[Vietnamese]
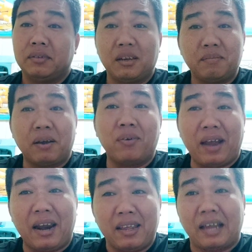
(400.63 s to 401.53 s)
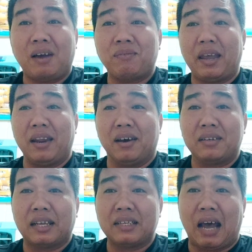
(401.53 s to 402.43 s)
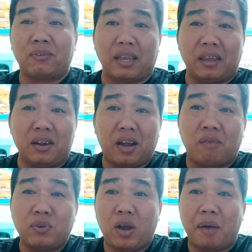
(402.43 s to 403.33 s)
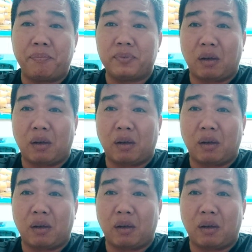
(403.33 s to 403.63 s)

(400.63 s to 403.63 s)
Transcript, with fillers: nhưng mà con gà nó vẫn không nghĩa được tại sao tại vì nó không có hấp